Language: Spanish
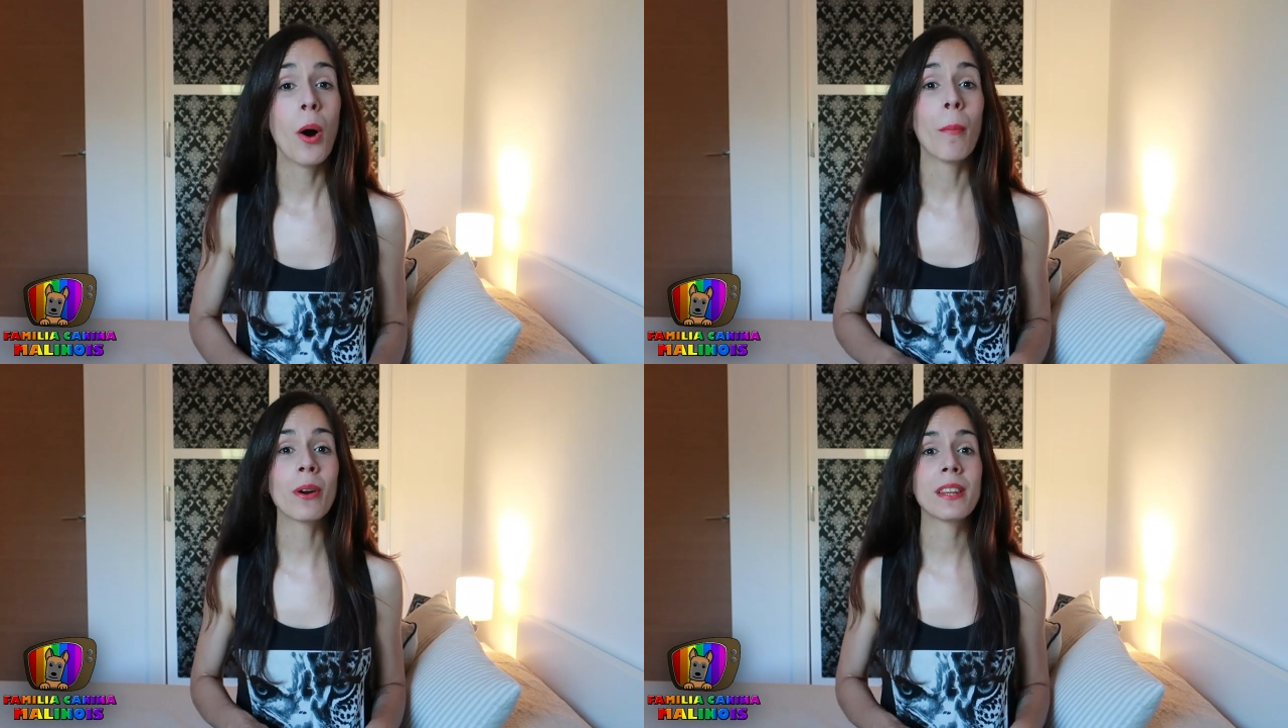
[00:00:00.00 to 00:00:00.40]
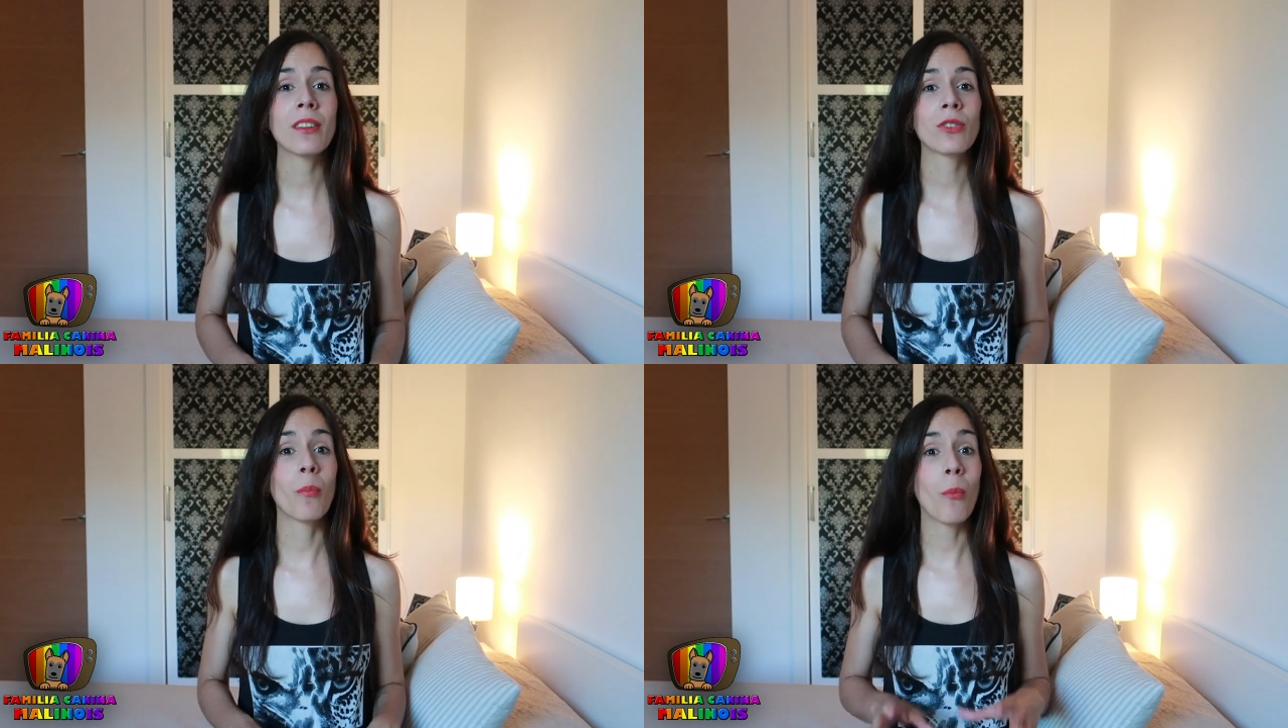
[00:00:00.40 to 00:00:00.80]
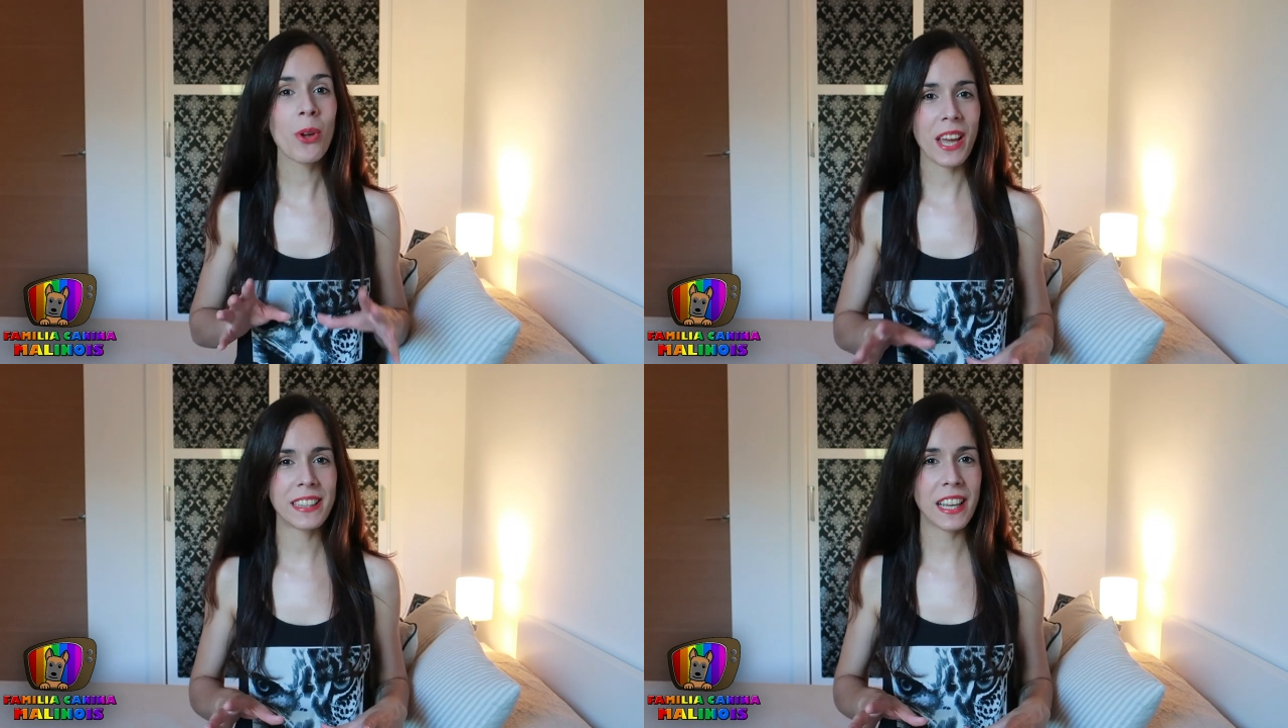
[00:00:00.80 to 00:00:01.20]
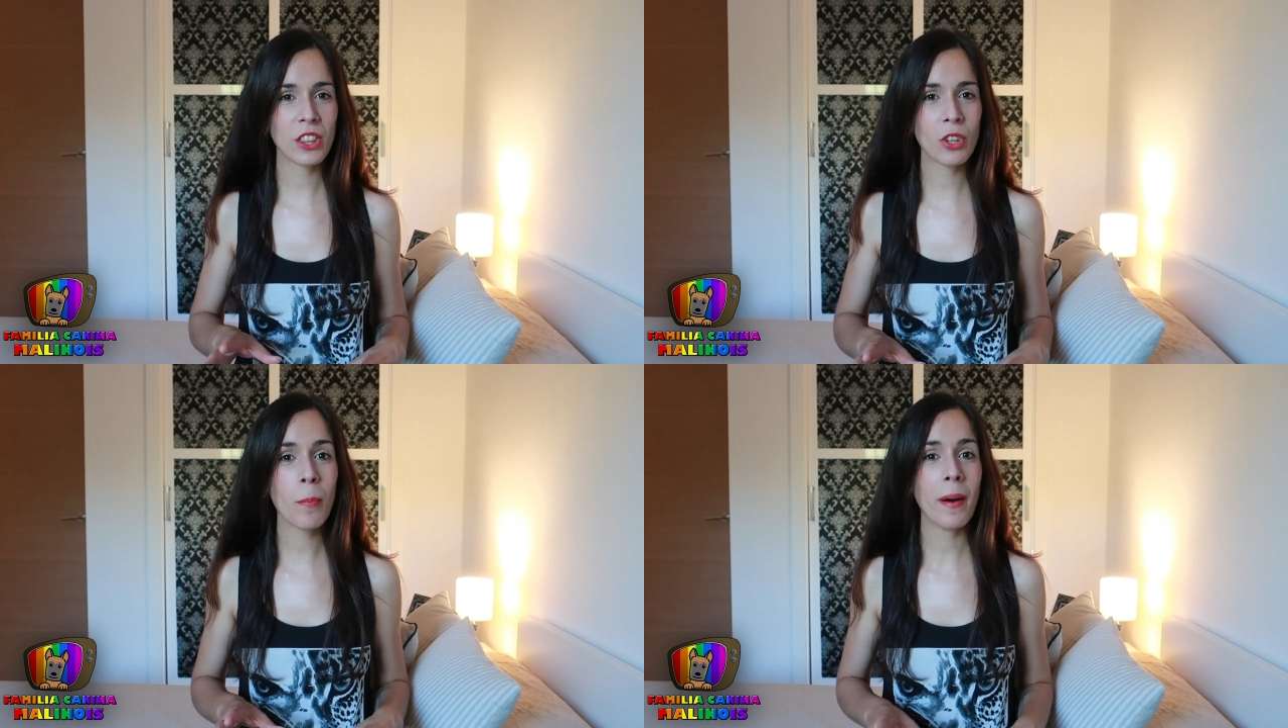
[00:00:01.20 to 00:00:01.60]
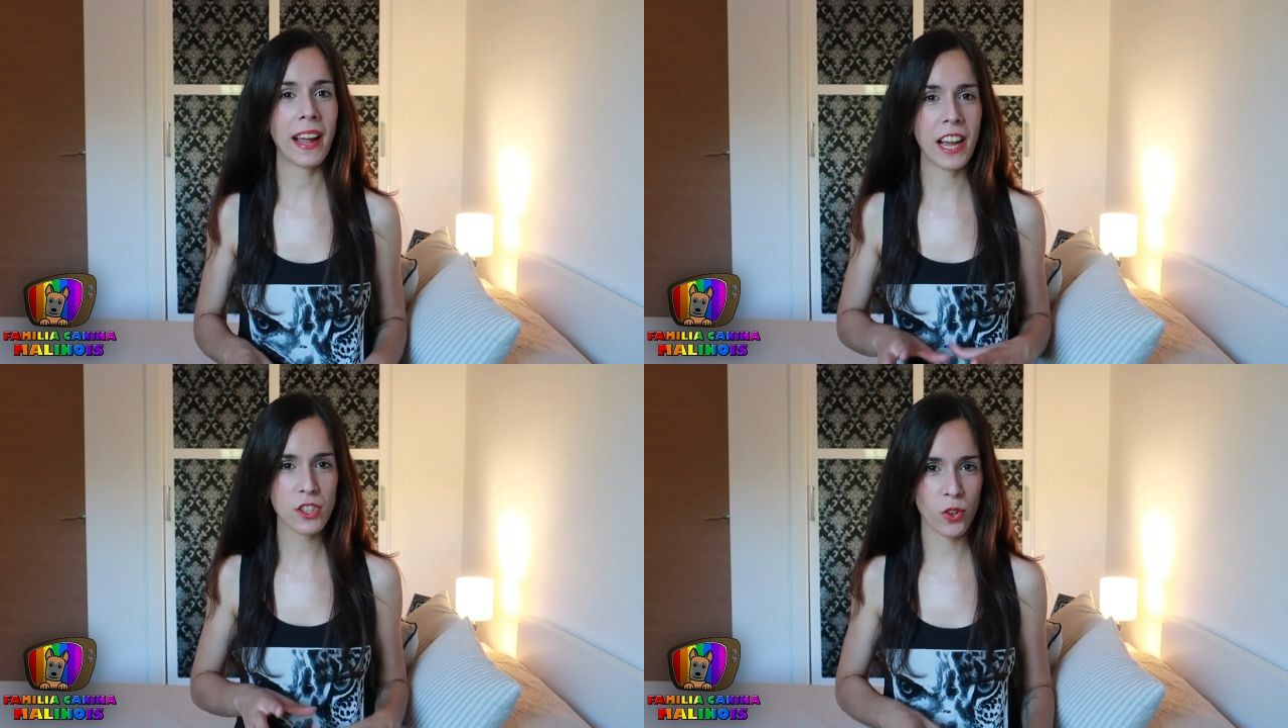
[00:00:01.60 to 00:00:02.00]
por tanto muy atento
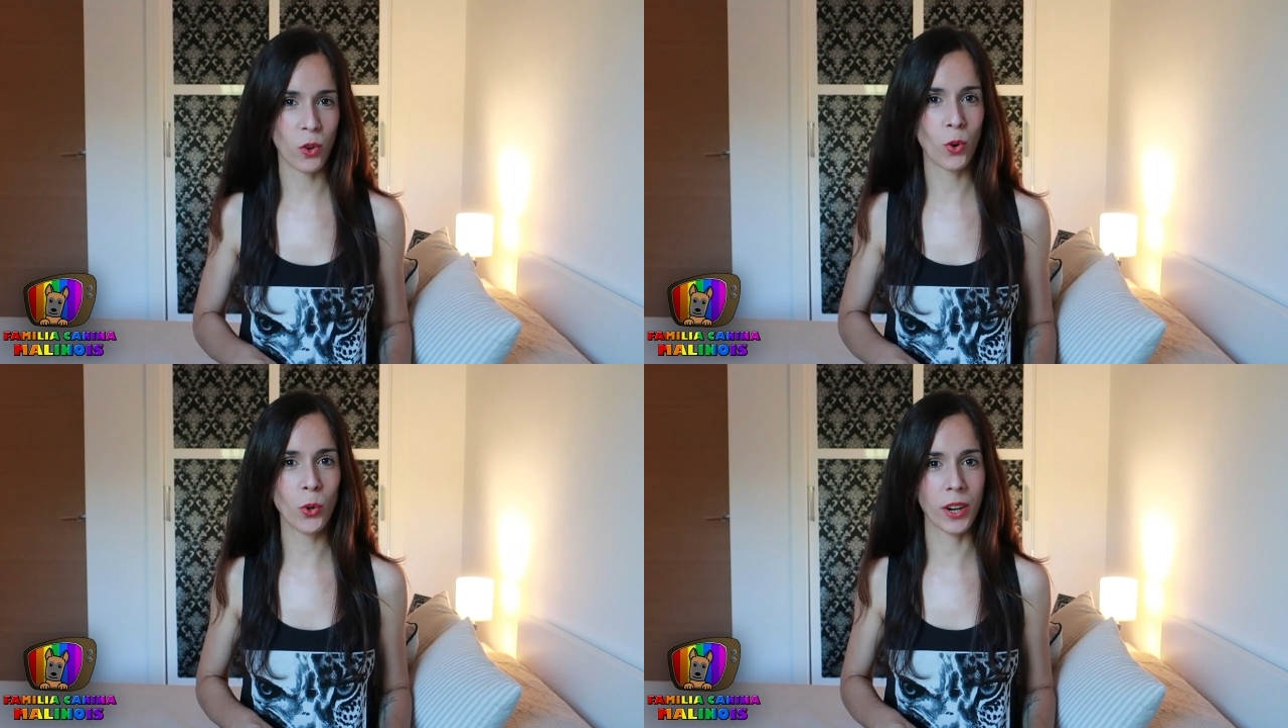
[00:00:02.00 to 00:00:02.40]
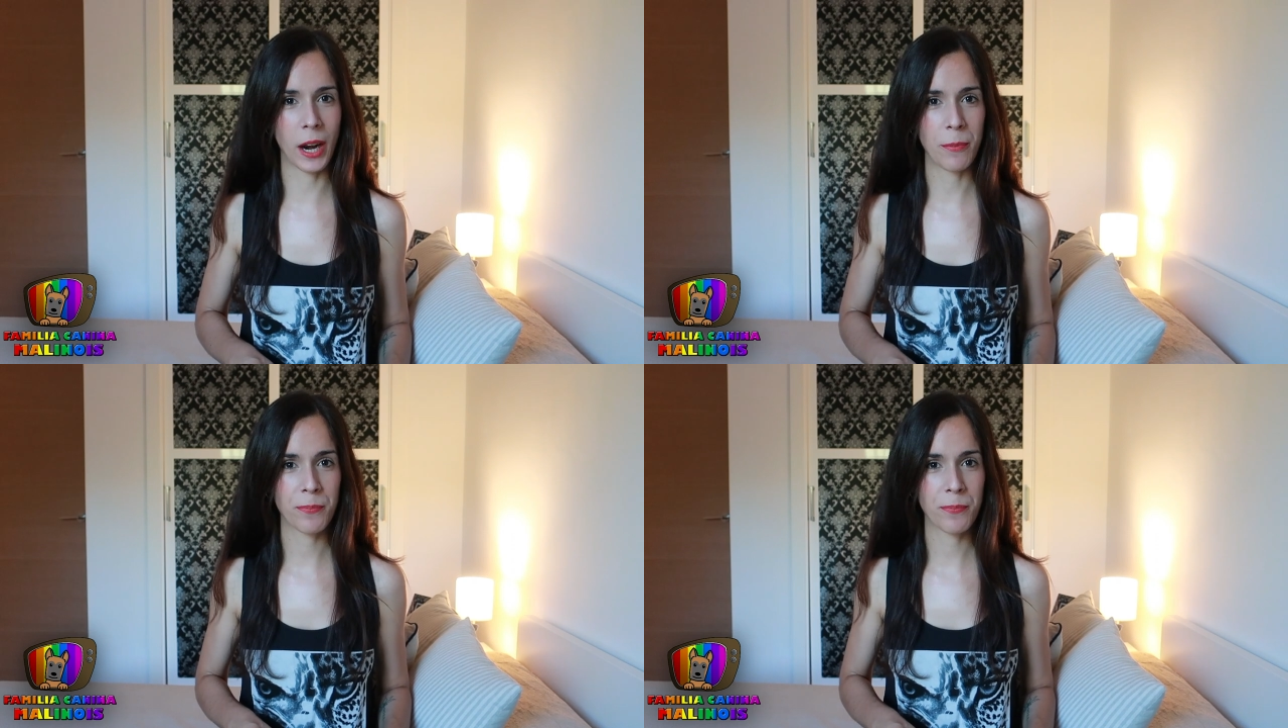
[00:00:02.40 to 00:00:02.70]
para que eso no ocurra.